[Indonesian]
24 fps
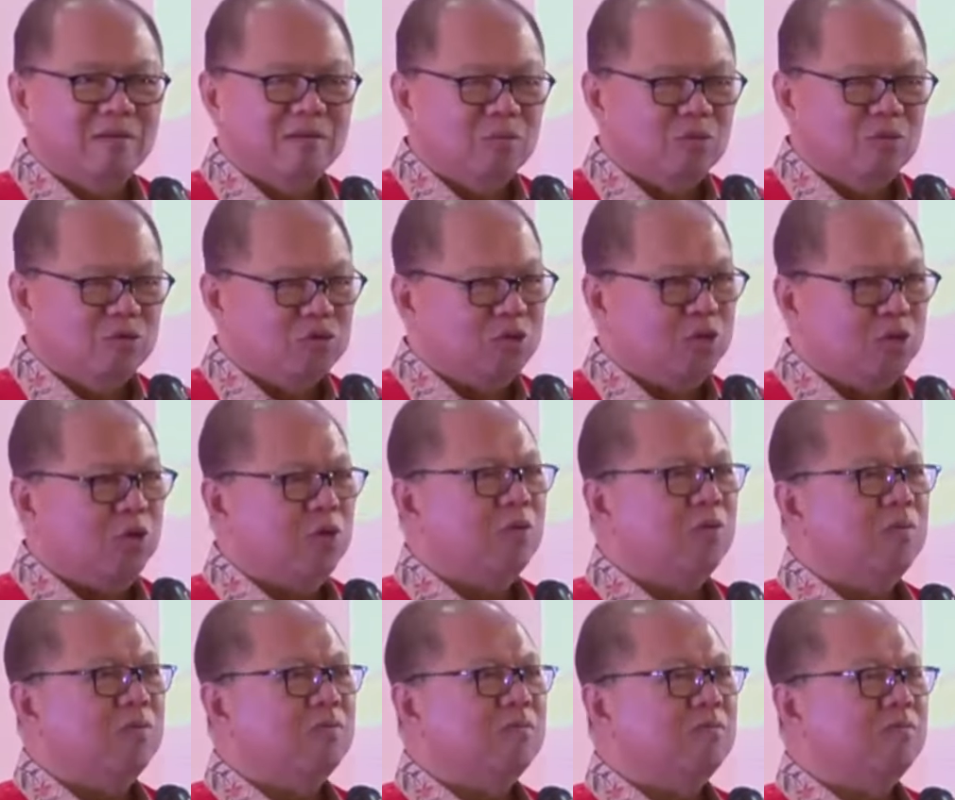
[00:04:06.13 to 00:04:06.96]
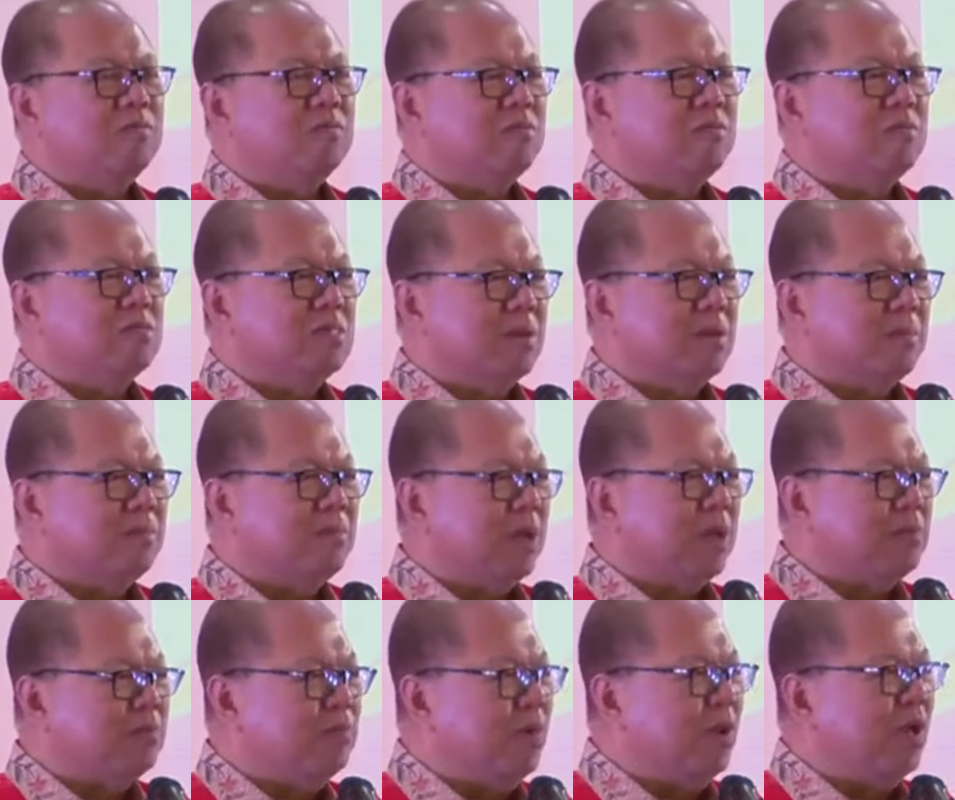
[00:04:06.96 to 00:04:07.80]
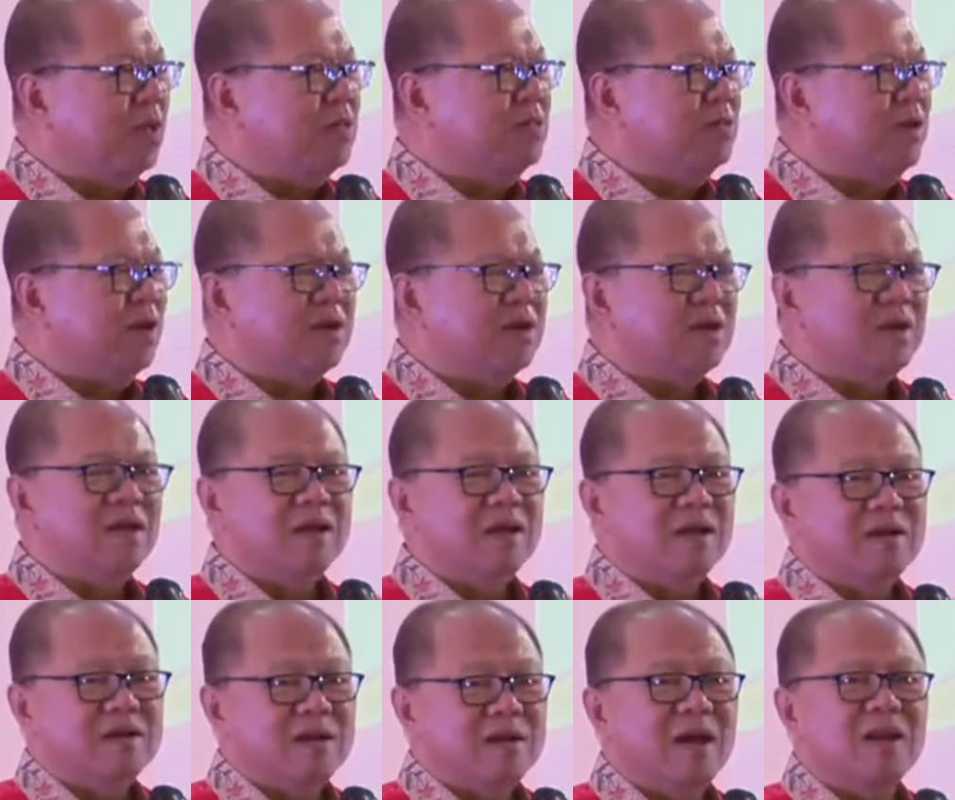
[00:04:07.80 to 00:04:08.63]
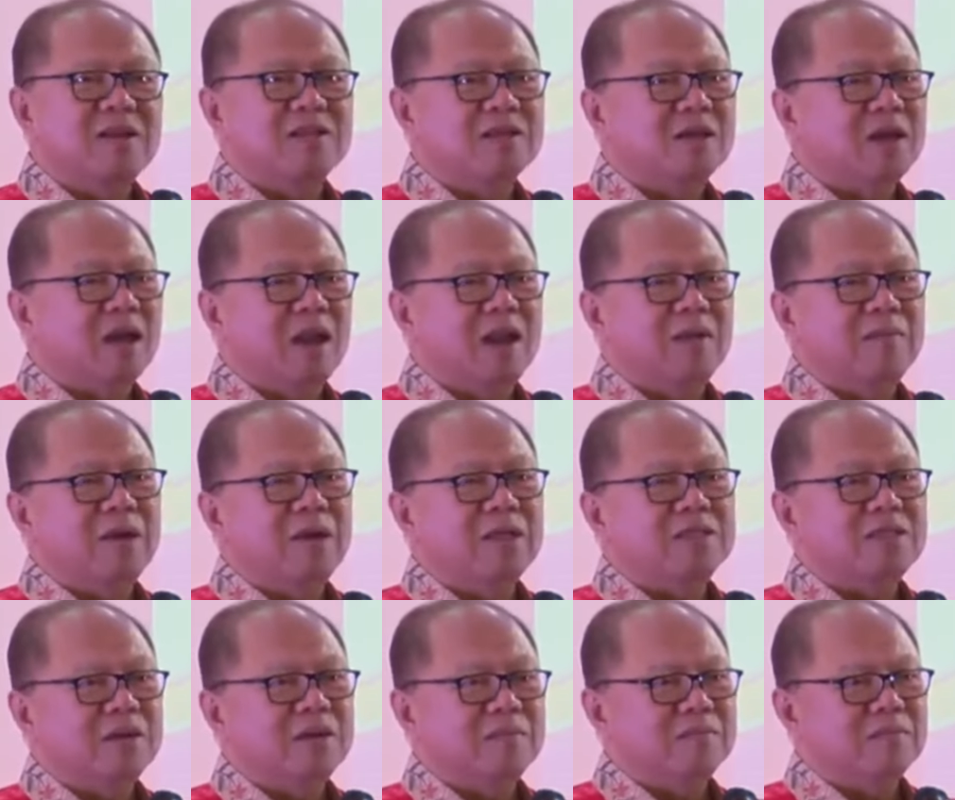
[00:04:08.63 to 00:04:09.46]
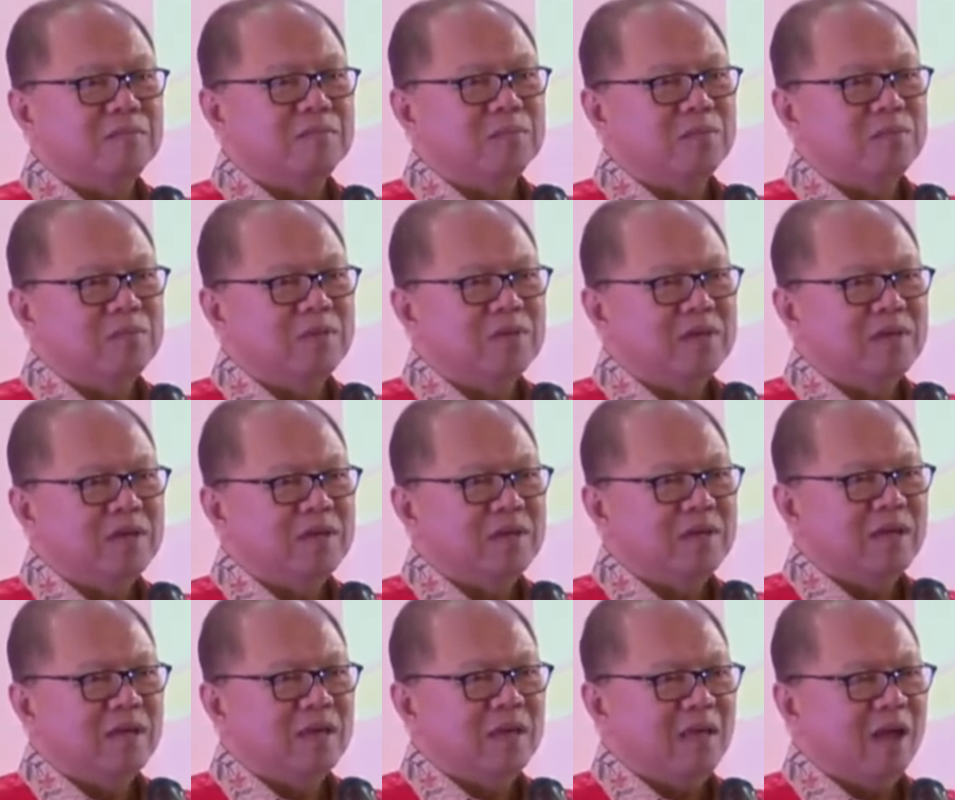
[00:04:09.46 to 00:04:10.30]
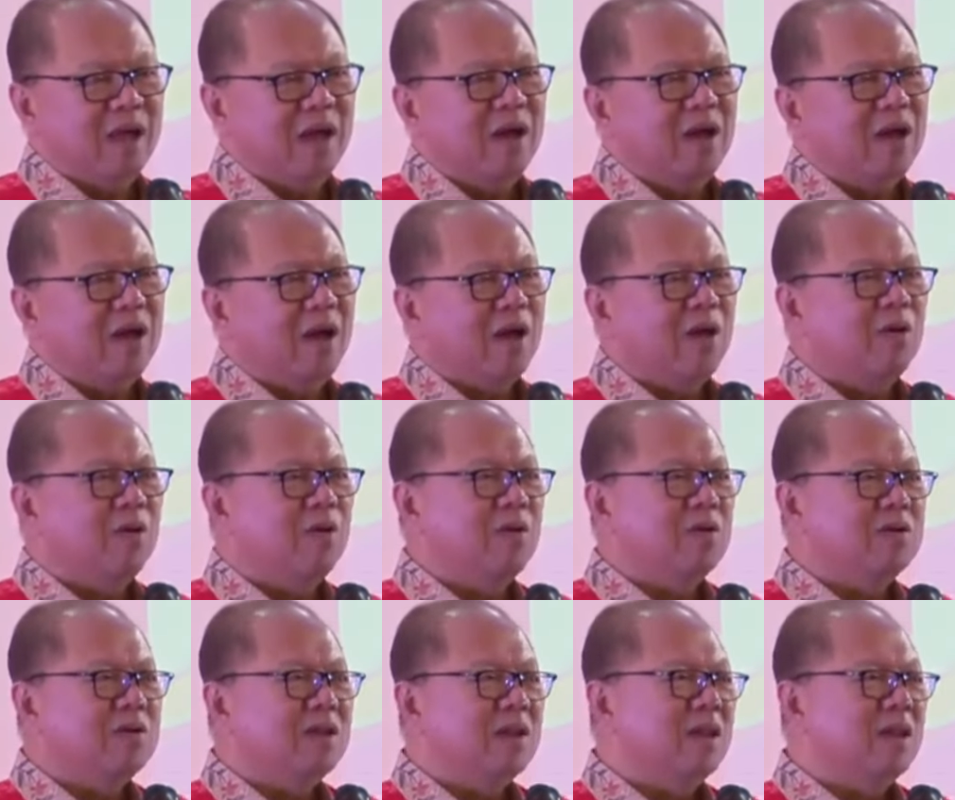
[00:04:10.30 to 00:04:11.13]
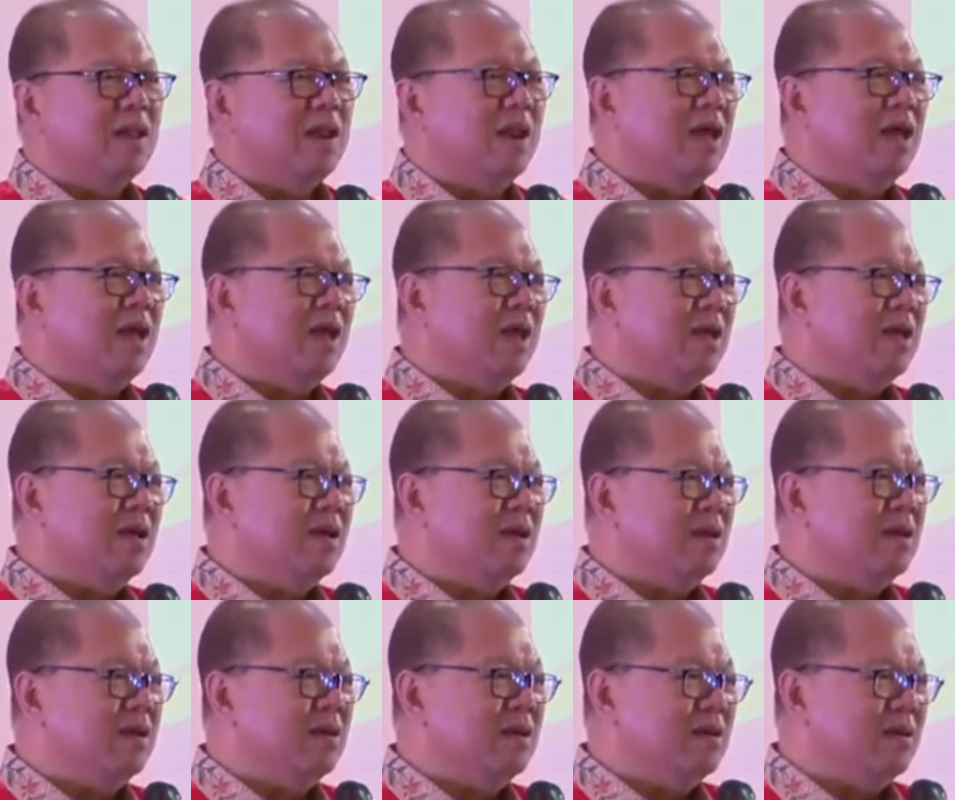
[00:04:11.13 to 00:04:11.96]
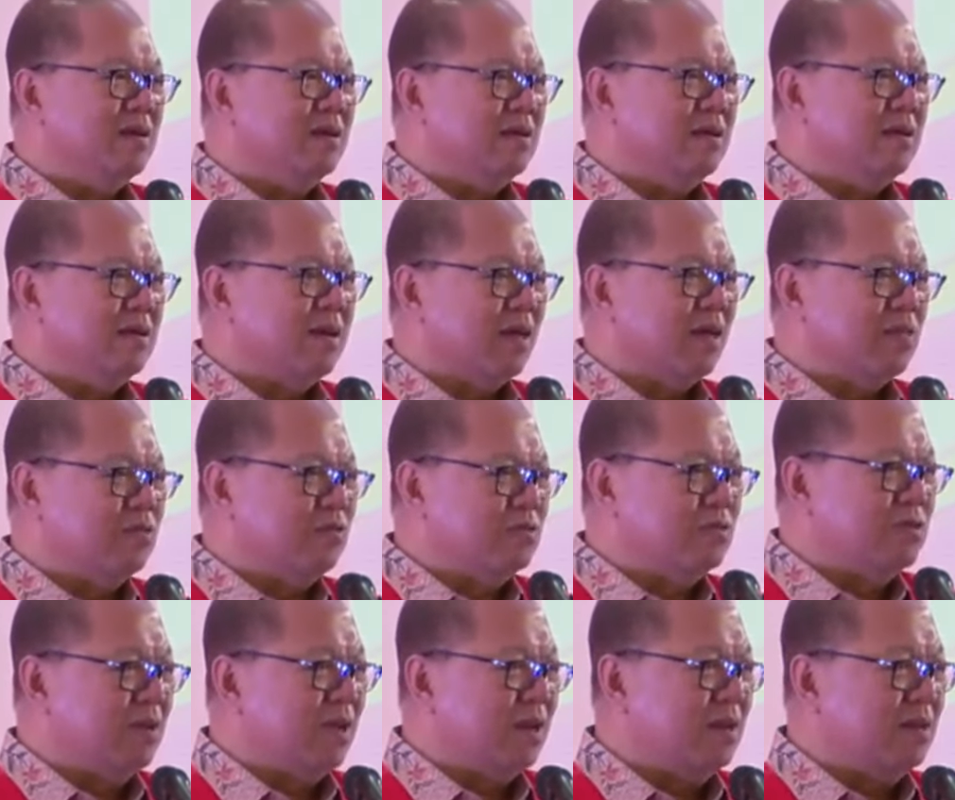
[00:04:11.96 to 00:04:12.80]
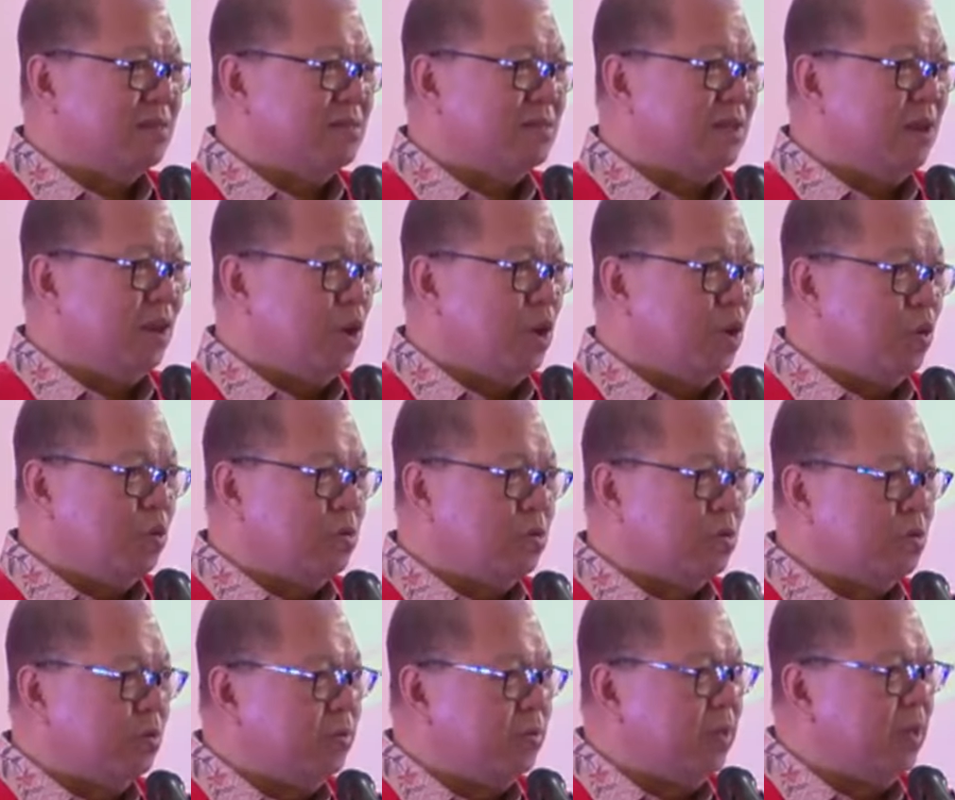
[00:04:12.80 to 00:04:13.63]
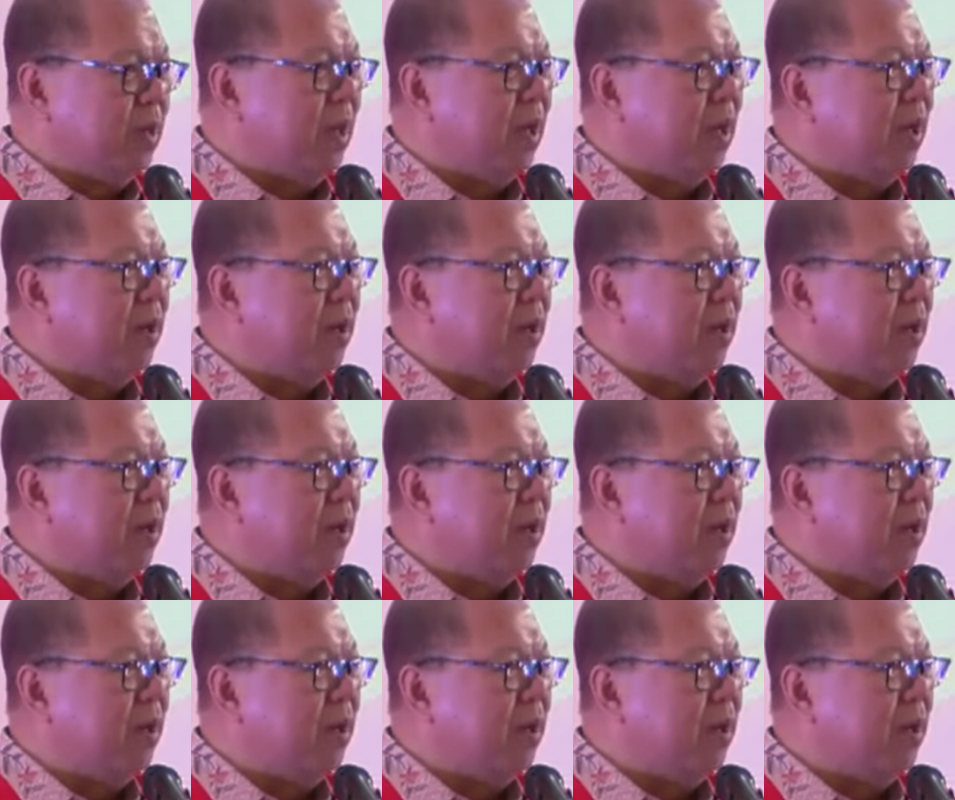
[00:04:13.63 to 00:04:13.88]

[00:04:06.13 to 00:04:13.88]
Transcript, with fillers: museum, tempat belajar, dan segala macam yang kalau dinilai ratusan triliun rupiah.